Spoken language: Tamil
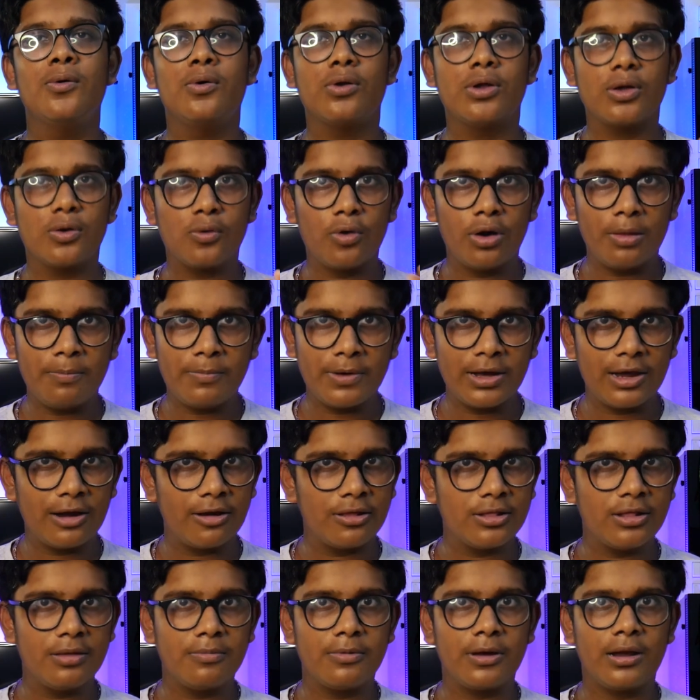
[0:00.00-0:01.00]
ஒரு
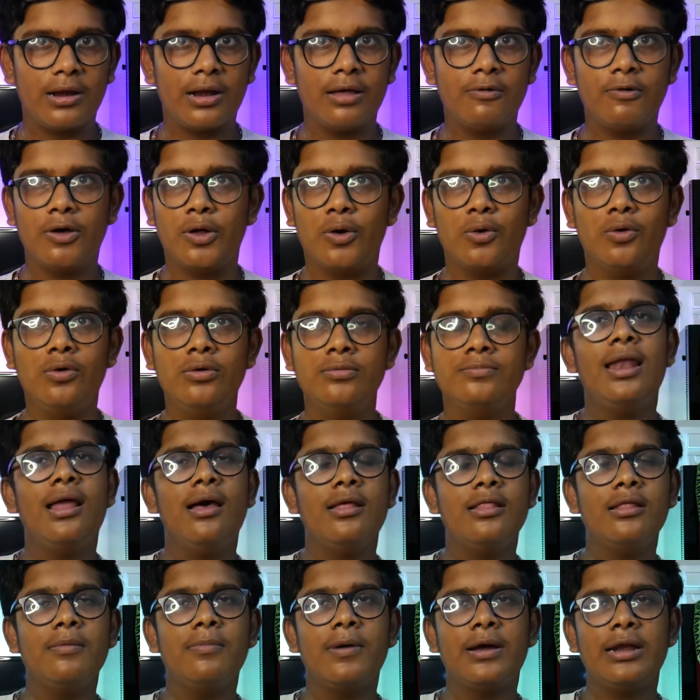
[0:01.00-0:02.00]
குழப்பங்கள் வந்து பார்த்தோன்னா வரும்
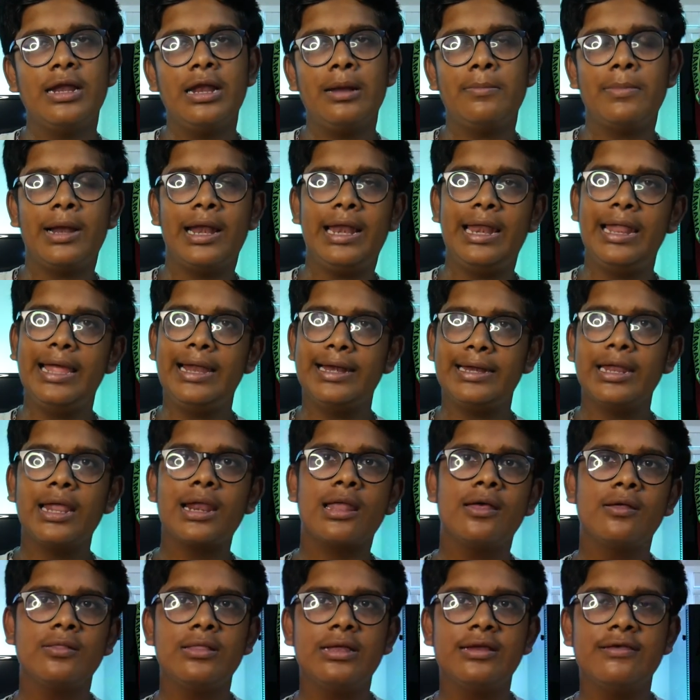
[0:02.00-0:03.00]
இல்லை வந்து பார்த்தோன்னா நம்ம
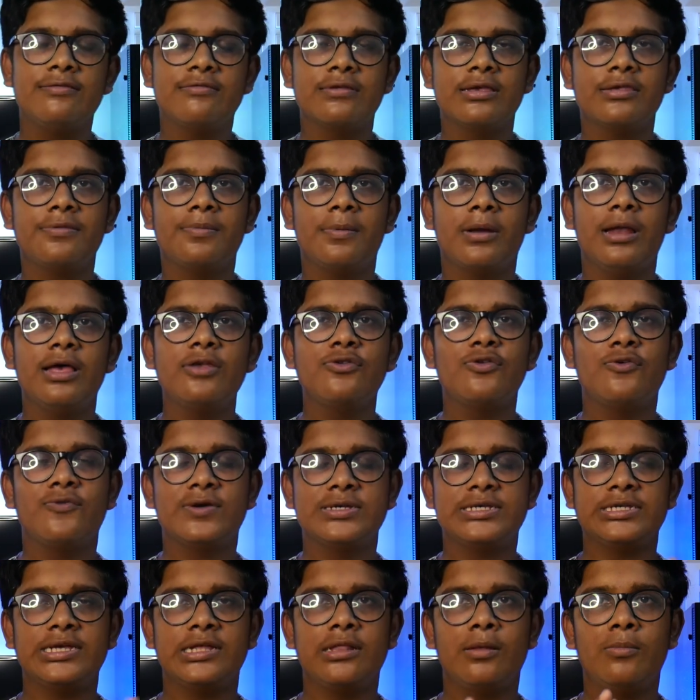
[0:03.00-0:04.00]
லேட்டராக வந்து டிஸ்கஸ் பண்ணலாம் ஸோ
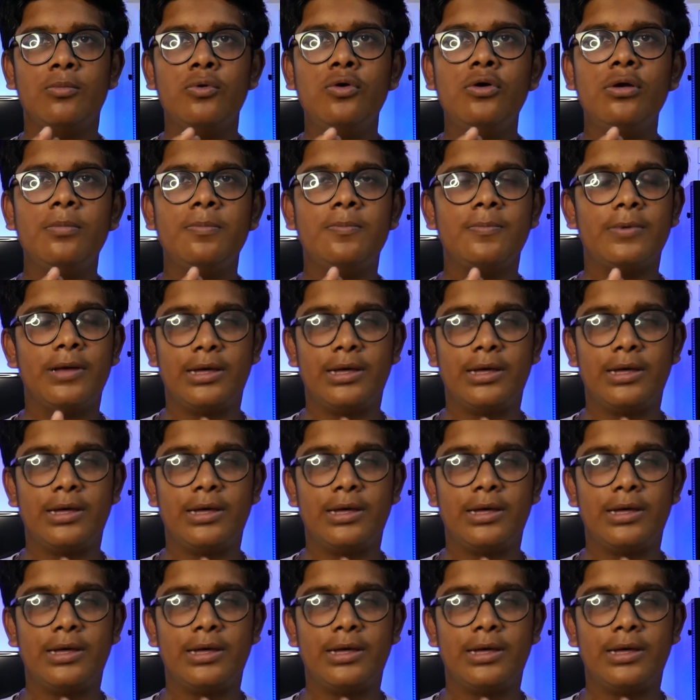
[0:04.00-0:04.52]
ஃபஸ்ட்டு அந்த மூணு